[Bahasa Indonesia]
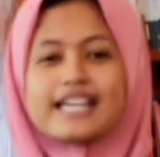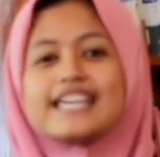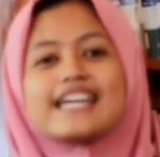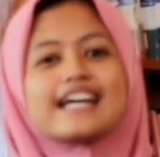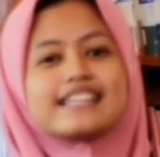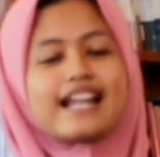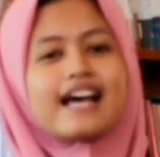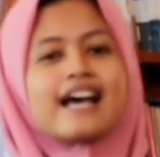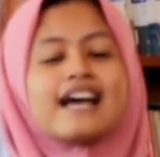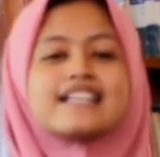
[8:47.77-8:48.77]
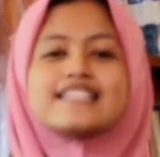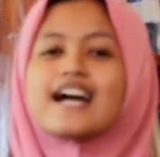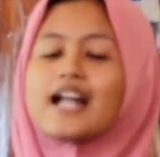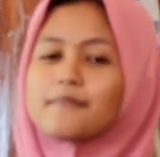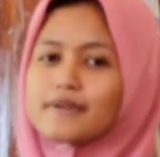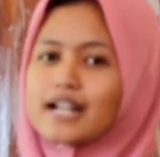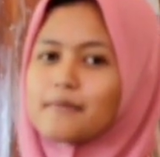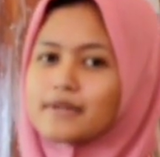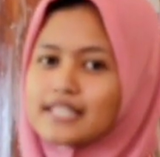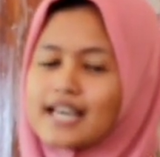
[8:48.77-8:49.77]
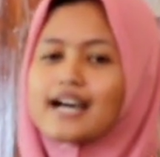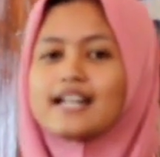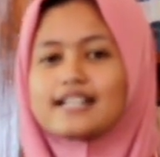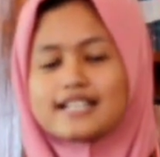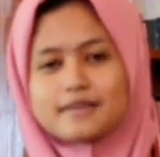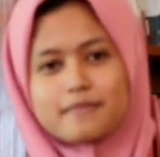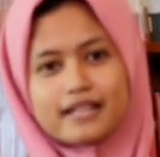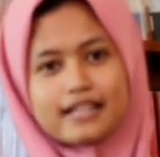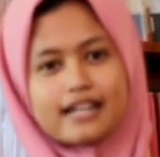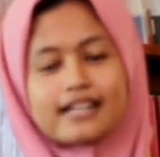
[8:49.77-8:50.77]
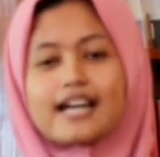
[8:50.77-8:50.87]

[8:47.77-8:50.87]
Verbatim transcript: Ingatlah, jangan pernah menyiakan kesempatan,